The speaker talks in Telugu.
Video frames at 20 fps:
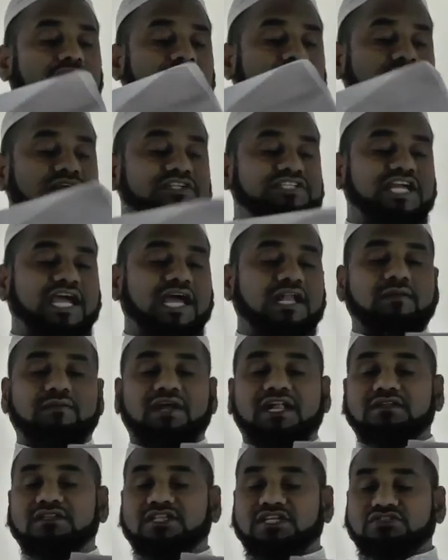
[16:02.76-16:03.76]
అనే ఒక విషయాన్ని
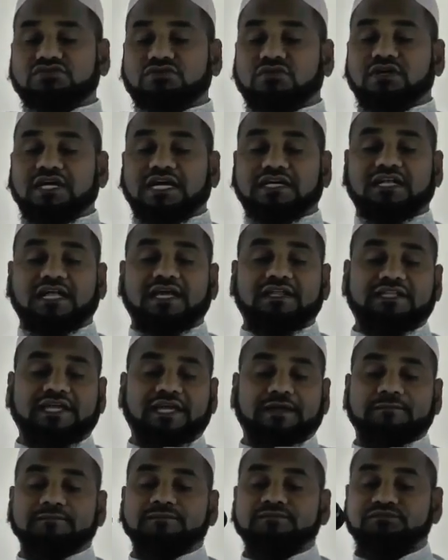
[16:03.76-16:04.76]
మనం
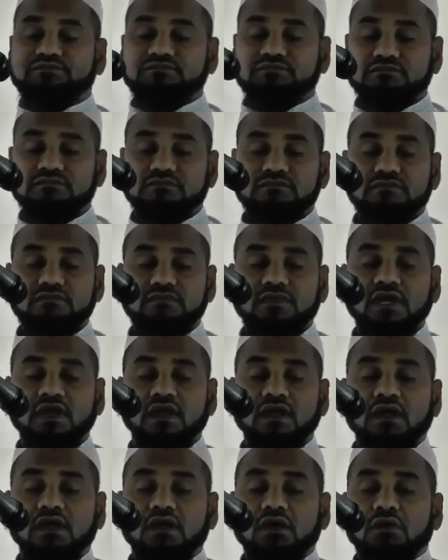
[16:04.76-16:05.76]
తీసుకున్నట్లయితే
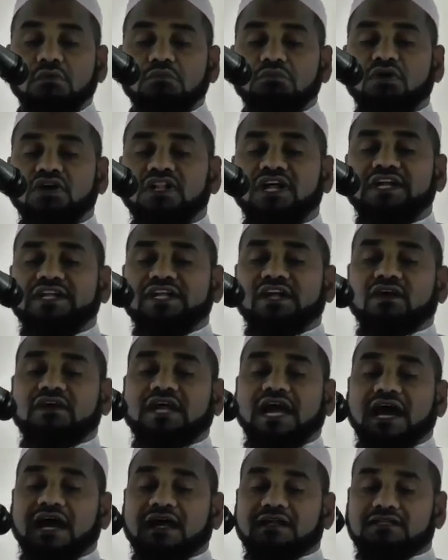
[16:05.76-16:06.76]
మొదటి
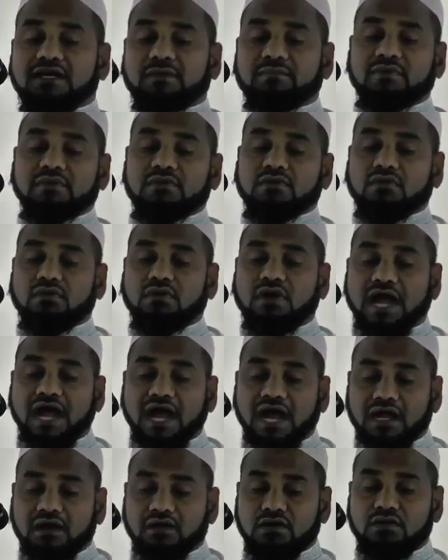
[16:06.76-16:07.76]
యొక్క అర్థం
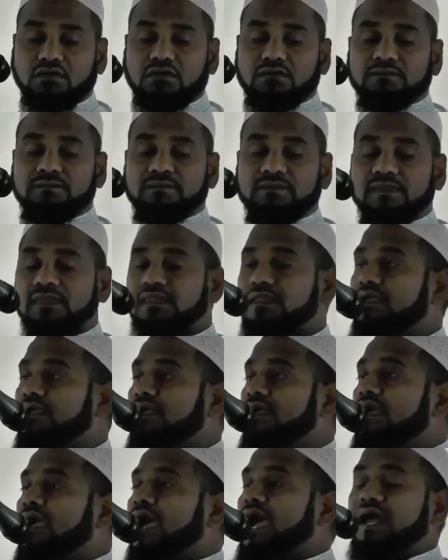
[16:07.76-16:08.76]
ఖురాన్లో
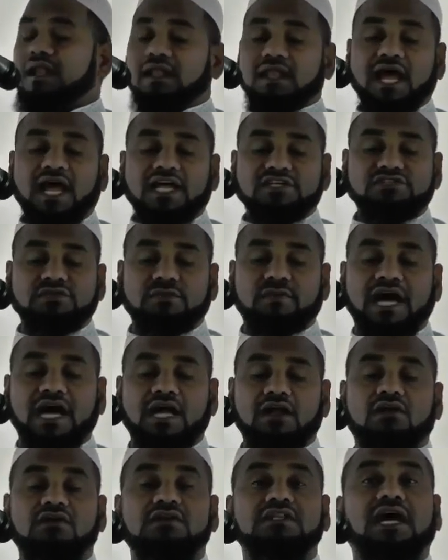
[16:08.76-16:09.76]
అల్లాహ్
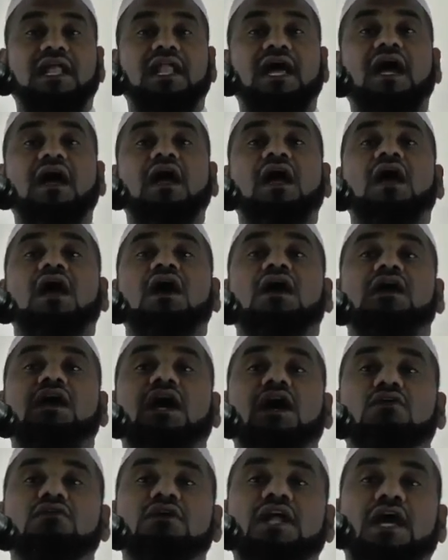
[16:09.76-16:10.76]
సుబానహోతాల
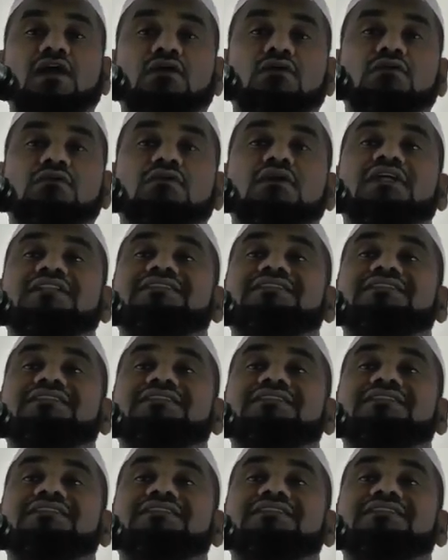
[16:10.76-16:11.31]
కరుణను